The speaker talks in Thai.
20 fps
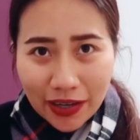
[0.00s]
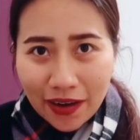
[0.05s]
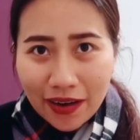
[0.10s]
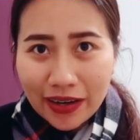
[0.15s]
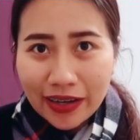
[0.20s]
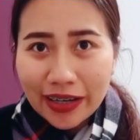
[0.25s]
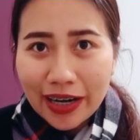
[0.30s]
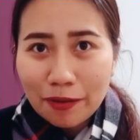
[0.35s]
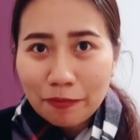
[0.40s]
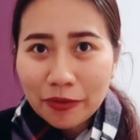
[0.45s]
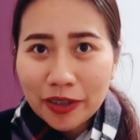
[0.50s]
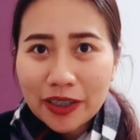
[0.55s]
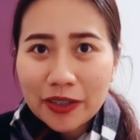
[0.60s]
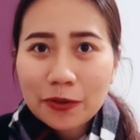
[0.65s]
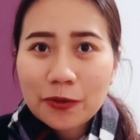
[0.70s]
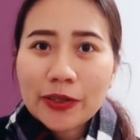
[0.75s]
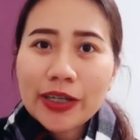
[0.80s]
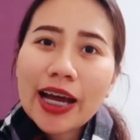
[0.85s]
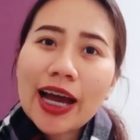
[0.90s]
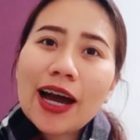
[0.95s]
ต้อนรับฤ
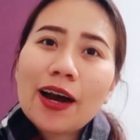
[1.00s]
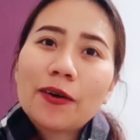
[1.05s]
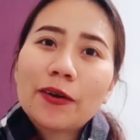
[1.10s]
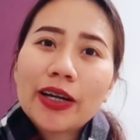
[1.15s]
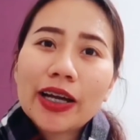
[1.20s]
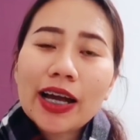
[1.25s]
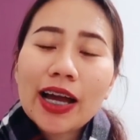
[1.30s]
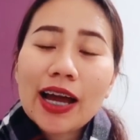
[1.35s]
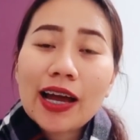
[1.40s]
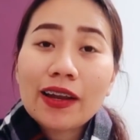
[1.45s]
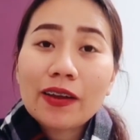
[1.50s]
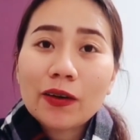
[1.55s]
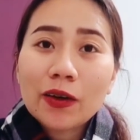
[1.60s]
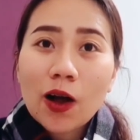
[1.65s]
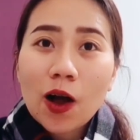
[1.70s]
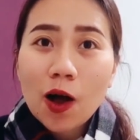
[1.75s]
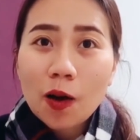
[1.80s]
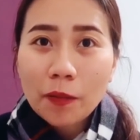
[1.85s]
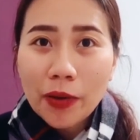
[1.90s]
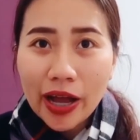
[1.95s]
ดูหนาวนะคะ แล้
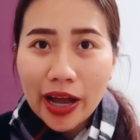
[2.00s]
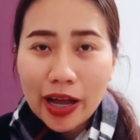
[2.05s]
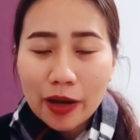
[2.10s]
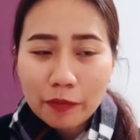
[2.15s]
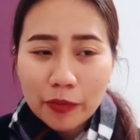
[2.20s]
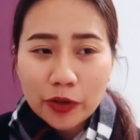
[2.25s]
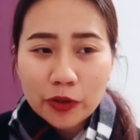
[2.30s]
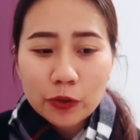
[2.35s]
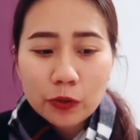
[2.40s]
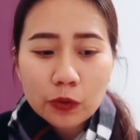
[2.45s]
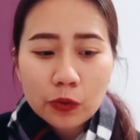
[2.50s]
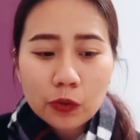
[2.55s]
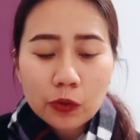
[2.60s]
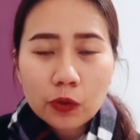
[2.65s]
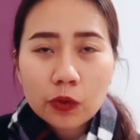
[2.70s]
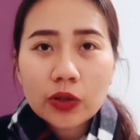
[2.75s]
วก็พาไปดู